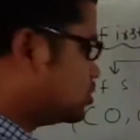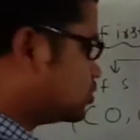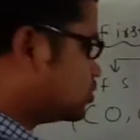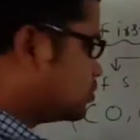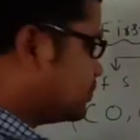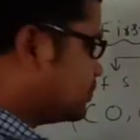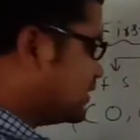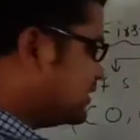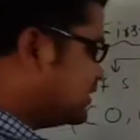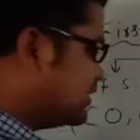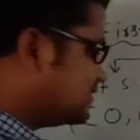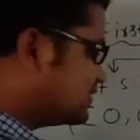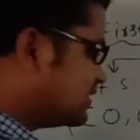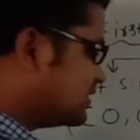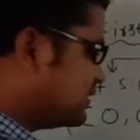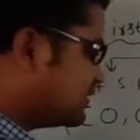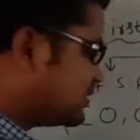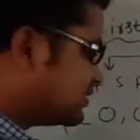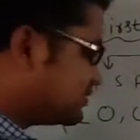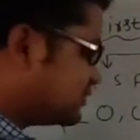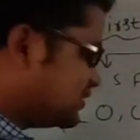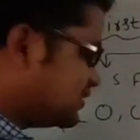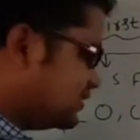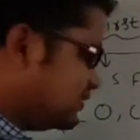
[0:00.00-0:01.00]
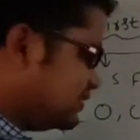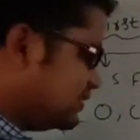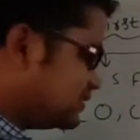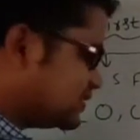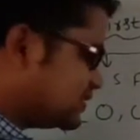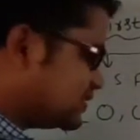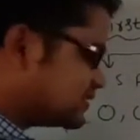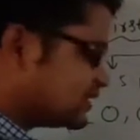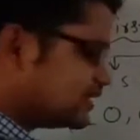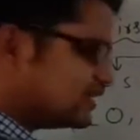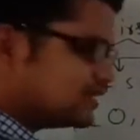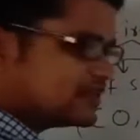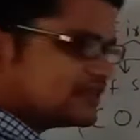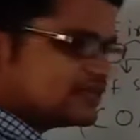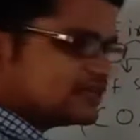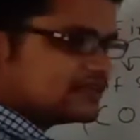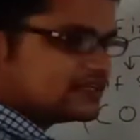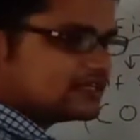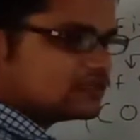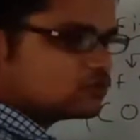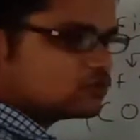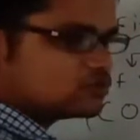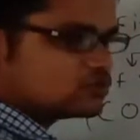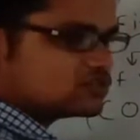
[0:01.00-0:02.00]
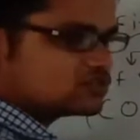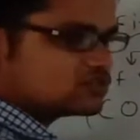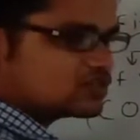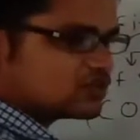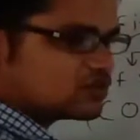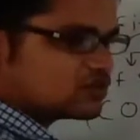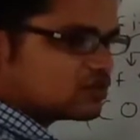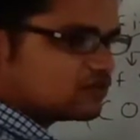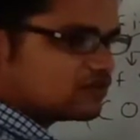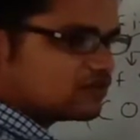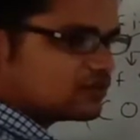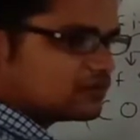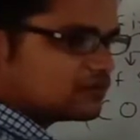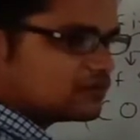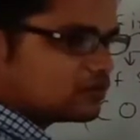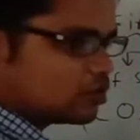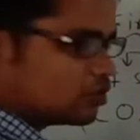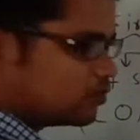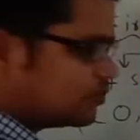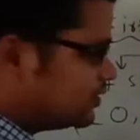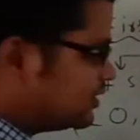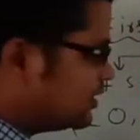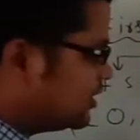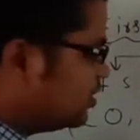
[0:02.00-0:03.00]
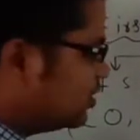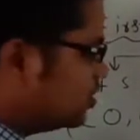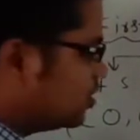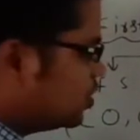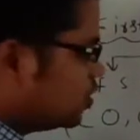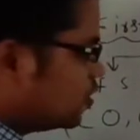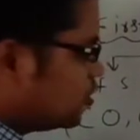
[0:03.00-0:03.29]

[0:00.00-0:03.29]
तो बैरी सेंटर से नीचे चले गए टी टू जी सेट ऑफ ऑर्बिटल